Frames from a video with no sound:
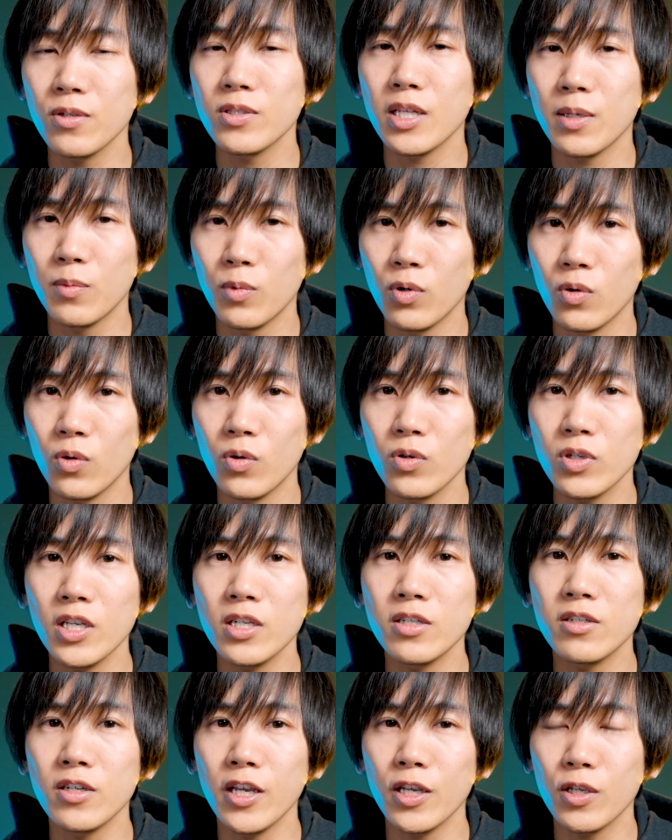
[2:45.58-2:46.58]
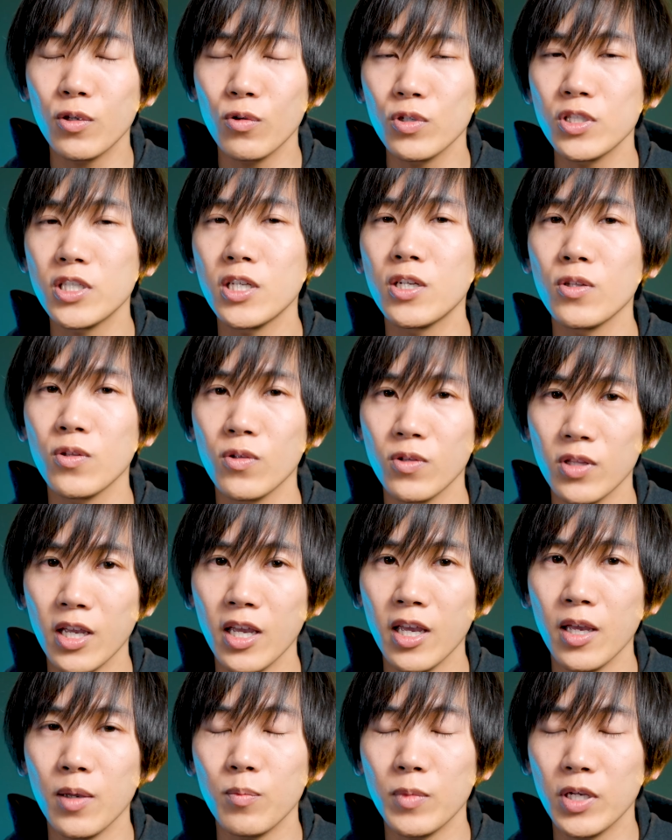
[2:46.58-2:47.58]
度差も大きく影響してるの
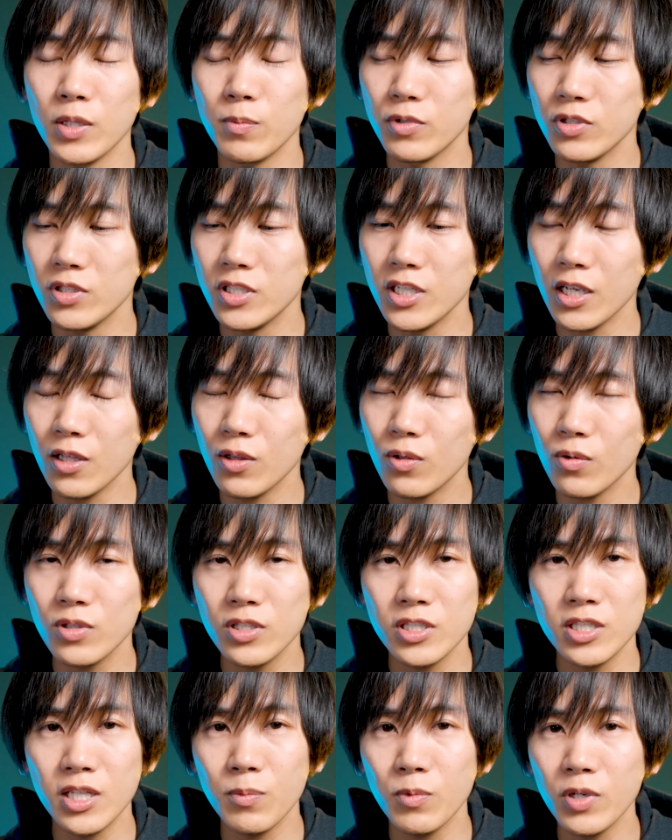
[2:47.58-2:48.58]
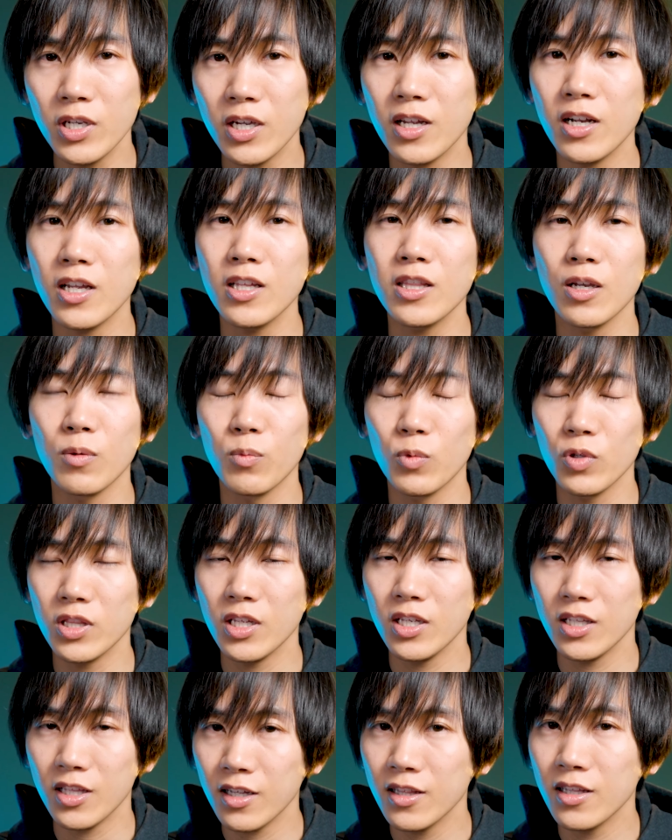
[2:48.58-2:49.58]
で、まあ、ぶっちゃけどっちでもいいかなとは思っ
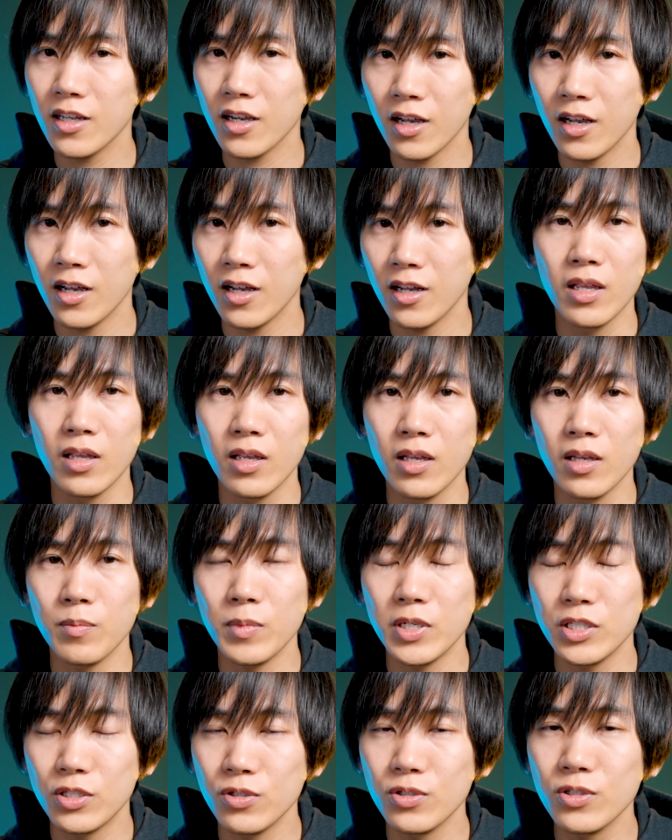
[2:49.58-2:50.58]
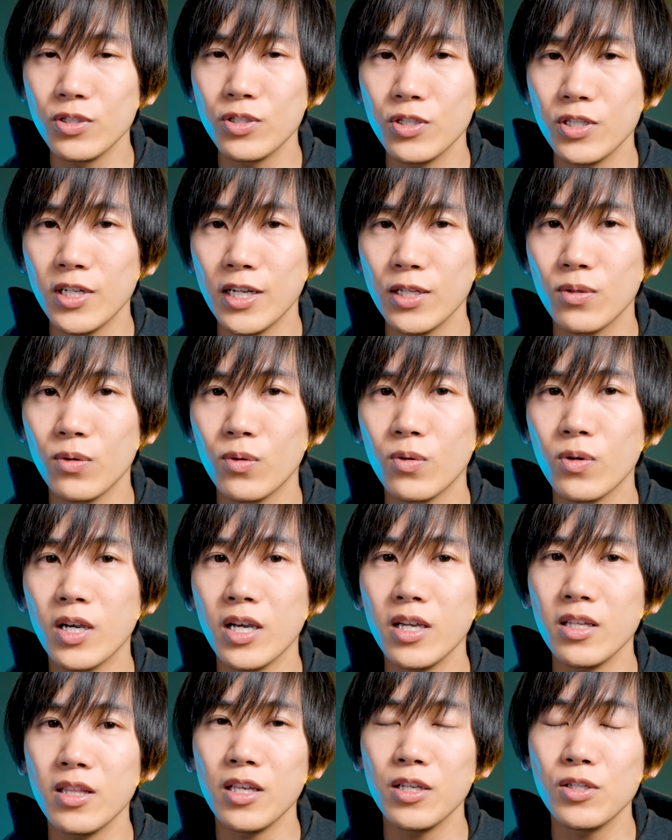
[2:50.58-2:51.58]
ていたんだが、まあ、純粋な同
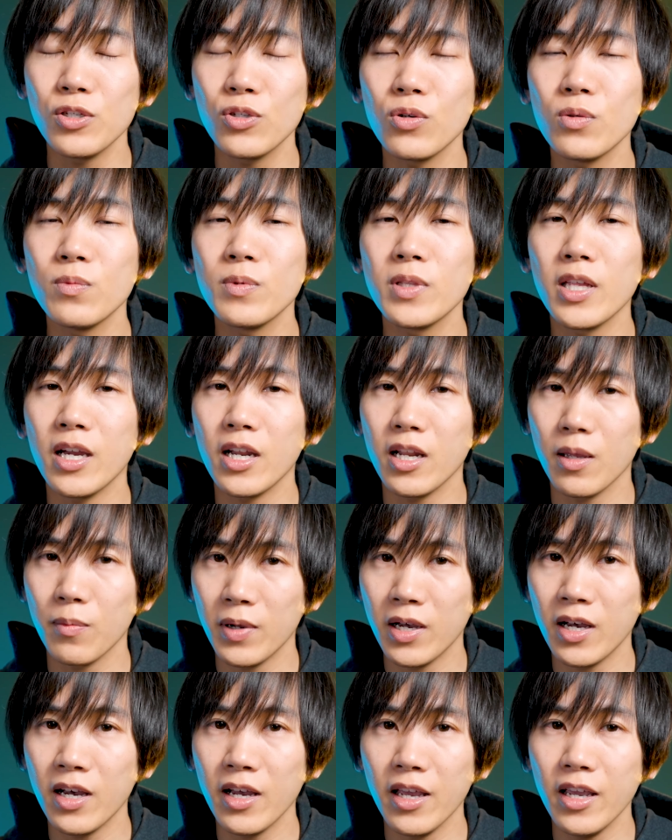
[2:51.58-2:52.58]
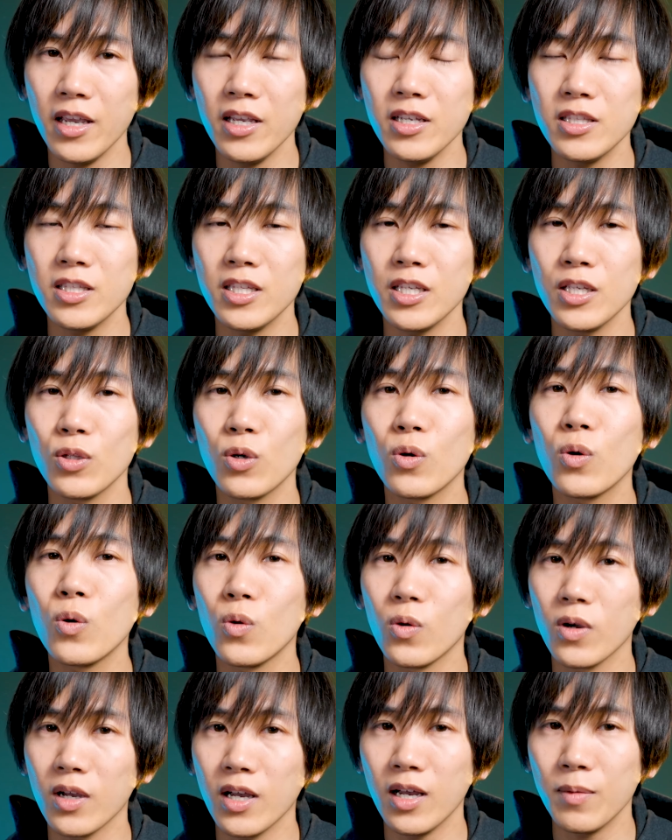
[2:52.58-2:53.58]
回転勝負であれば80の
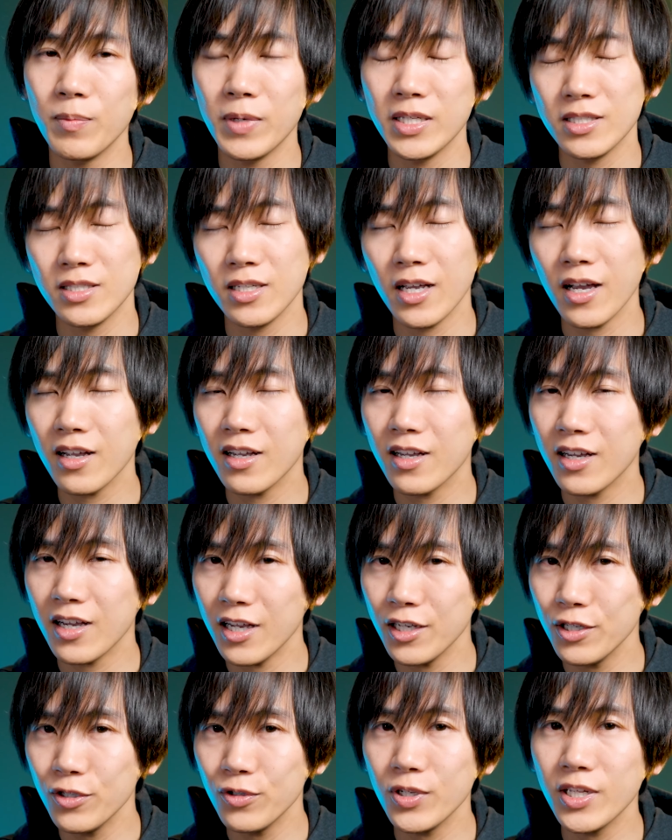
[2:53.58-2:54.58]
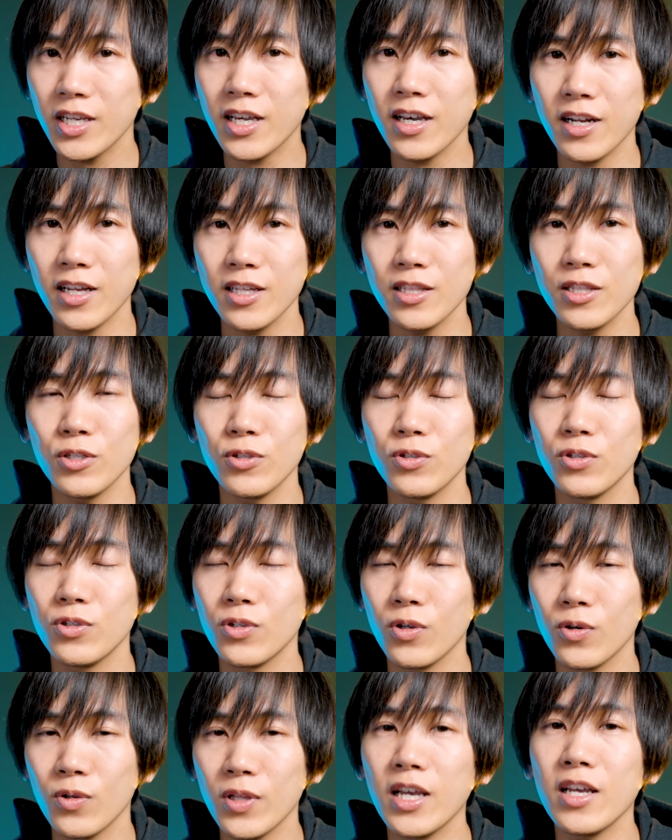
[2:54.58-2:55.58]
方がま若干有利かなってい
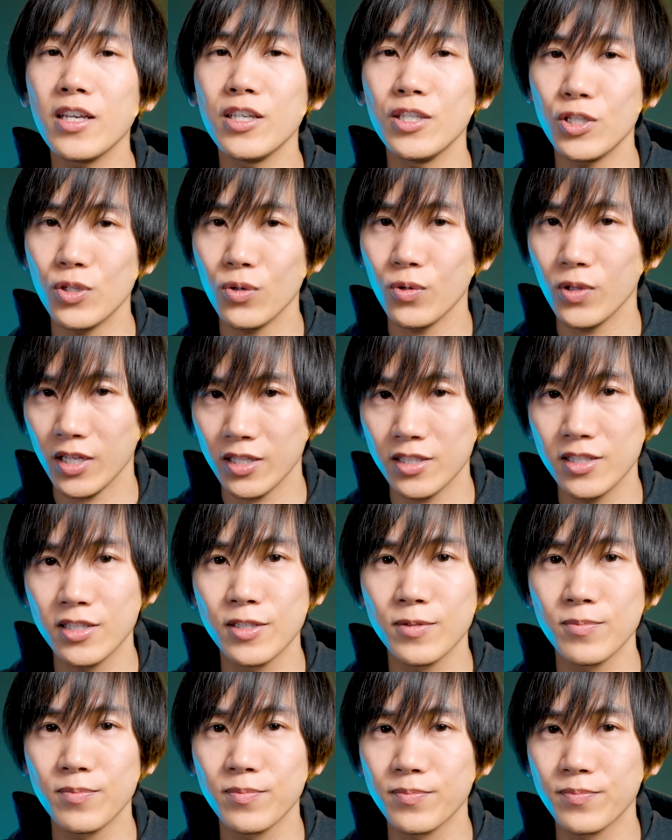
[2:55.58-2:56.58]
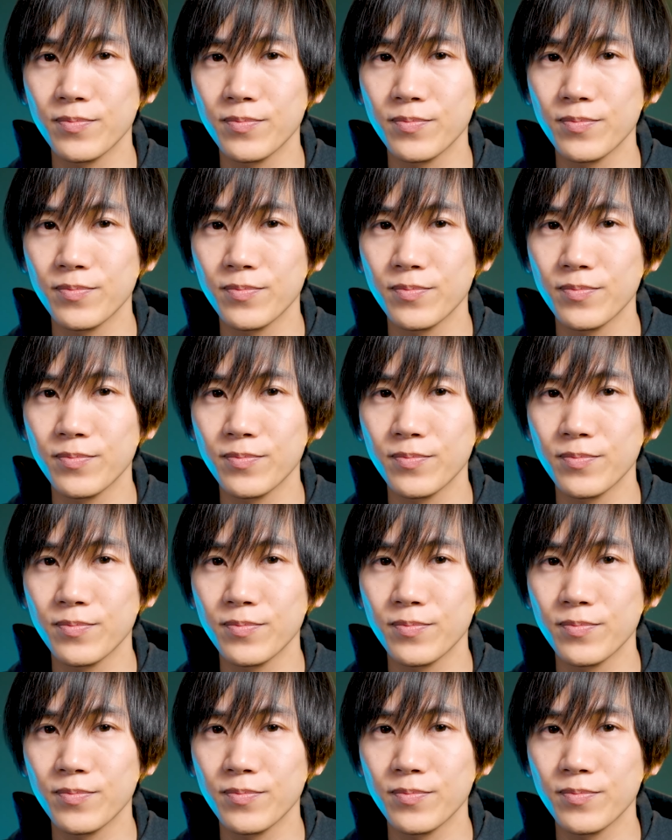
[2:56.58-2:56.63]
うような印象です。